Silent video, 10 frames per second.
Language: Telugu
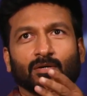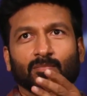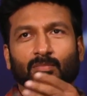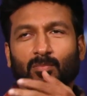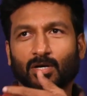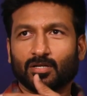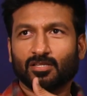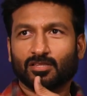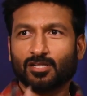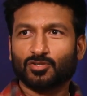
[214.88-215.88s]
మరి
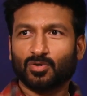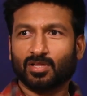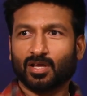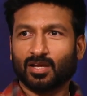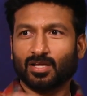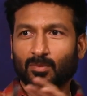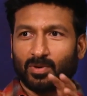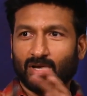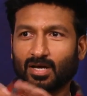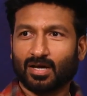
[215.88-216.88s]
మారుతి తెలుసుండేది కానీ
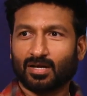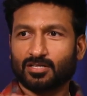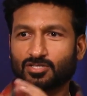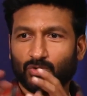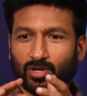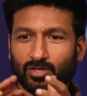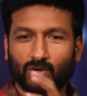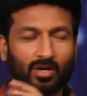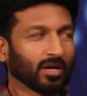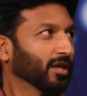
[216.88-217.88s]
అప్పుడు ఇంకా కరెక్ట్ స్టోరీ
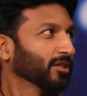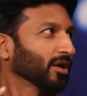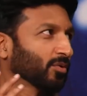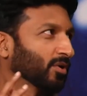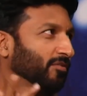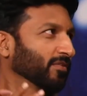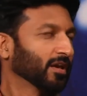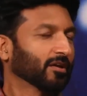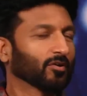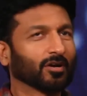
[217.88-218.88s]
దొరకలేదు అనుకున్న
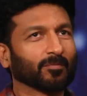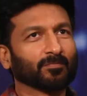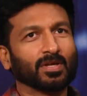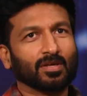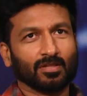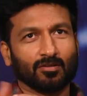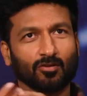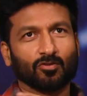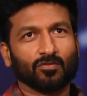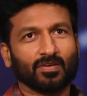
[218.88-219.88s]
ఫీలింగ్లో ఉన్నాం
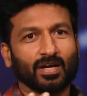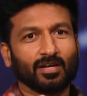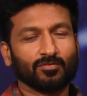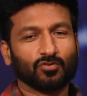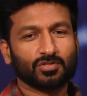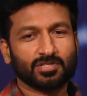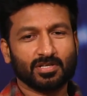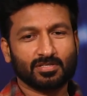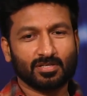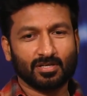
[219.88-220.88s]
తర్వాత ఫైన్ డే ఫోన్
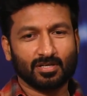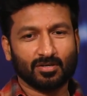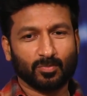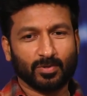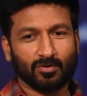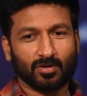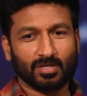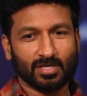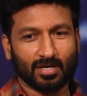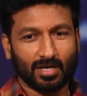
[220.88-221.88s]
చేసి గోపి
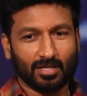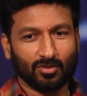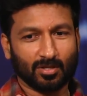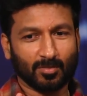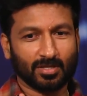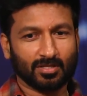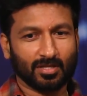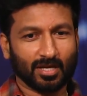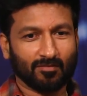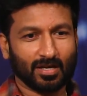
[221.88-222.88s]
ఒకసారి కథ ఉంది మారుతి
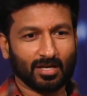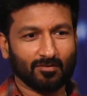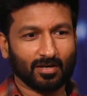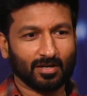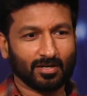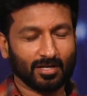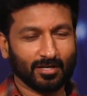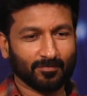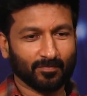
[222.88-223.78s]
దగ్గర వింటావా అంటే